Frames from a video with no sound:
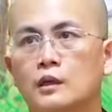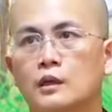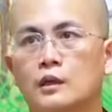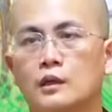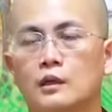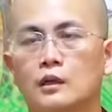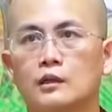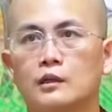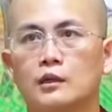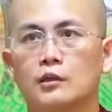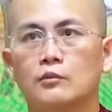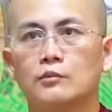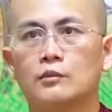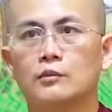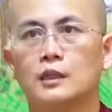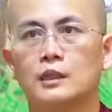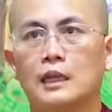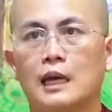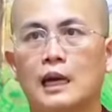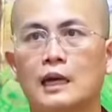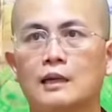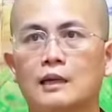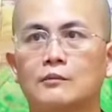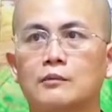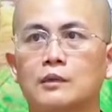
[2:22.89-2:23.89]
còn nếu mình
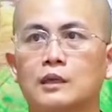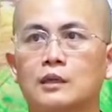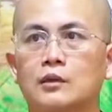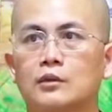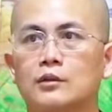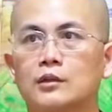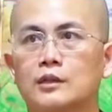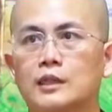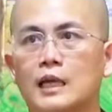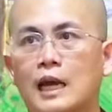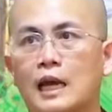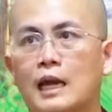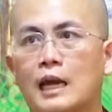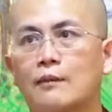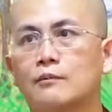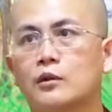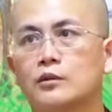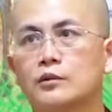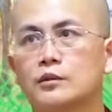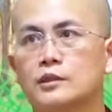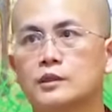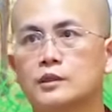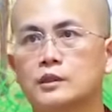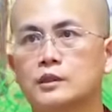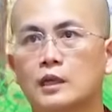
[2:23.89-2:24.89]
ăn mình còn tham
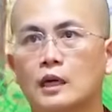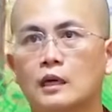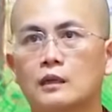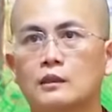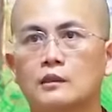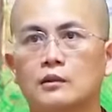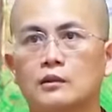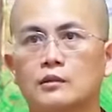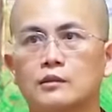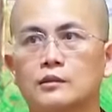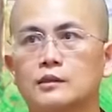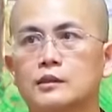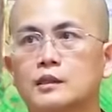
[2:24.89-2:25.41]
còn sân còn